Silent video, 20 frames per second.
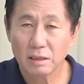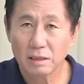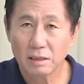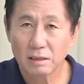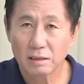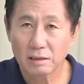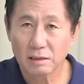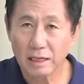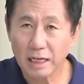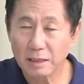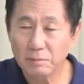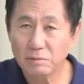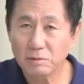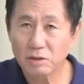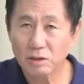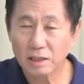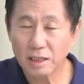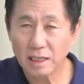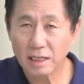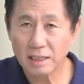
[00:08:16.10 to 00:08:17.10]

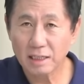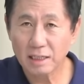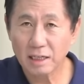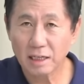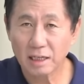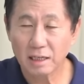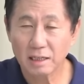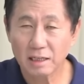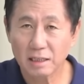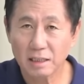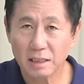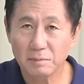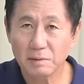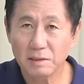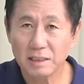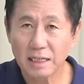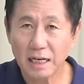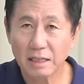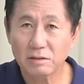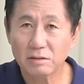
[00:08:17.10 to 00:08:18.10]
레임덕이 아니라 이미
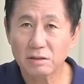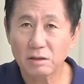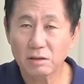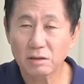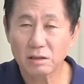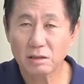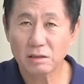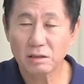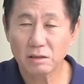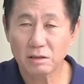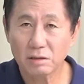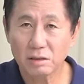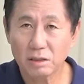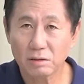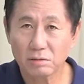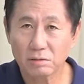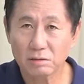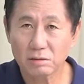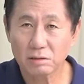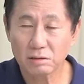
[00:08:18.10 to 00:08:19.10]
대드덕
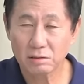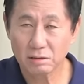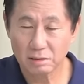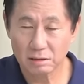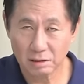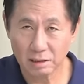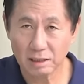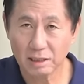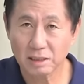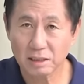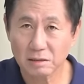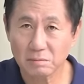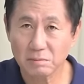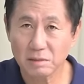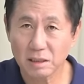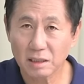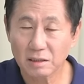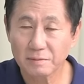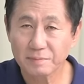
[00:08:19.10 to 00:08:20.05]
형태로 들어갔습니다.